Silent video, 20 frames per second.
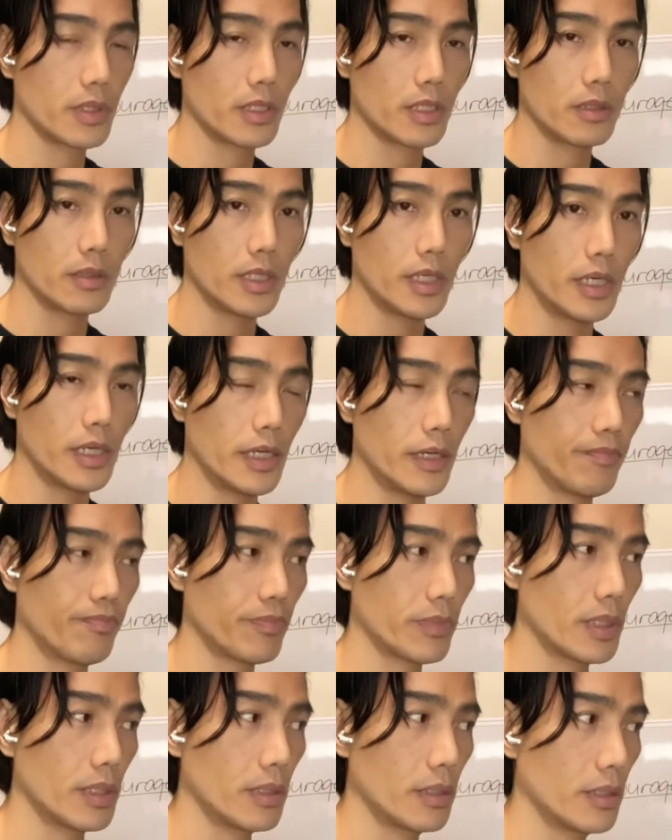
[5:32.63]
na
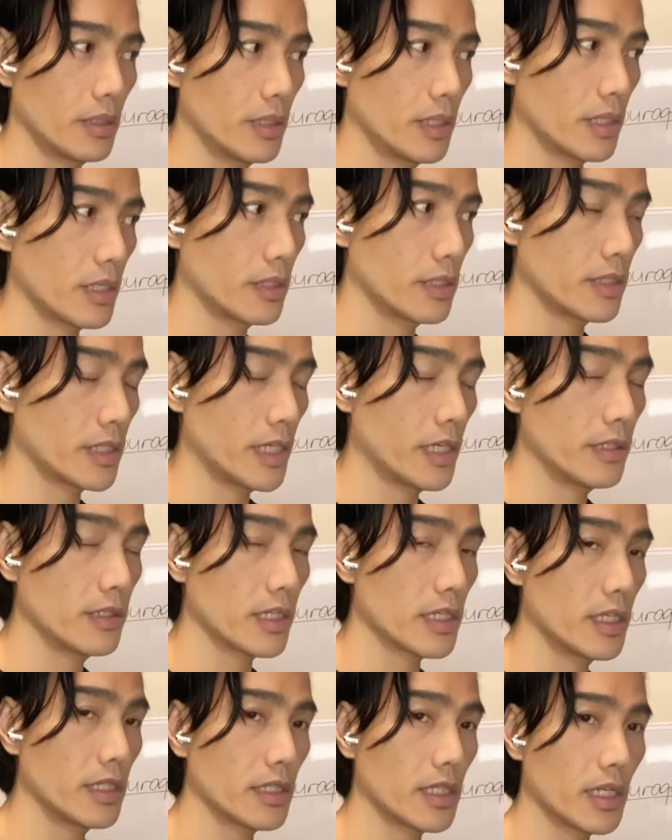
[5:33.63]

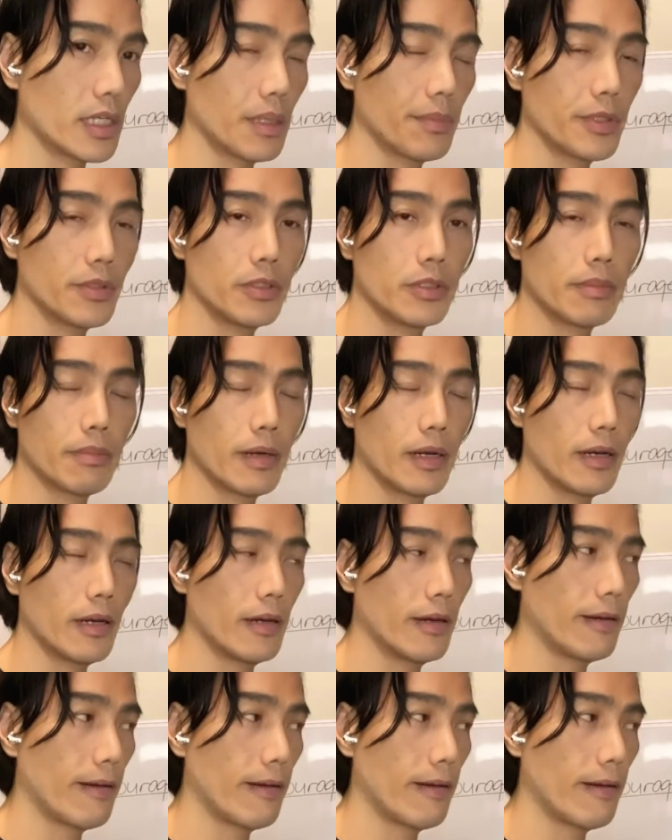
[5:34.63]
naghintay kami doon ng mga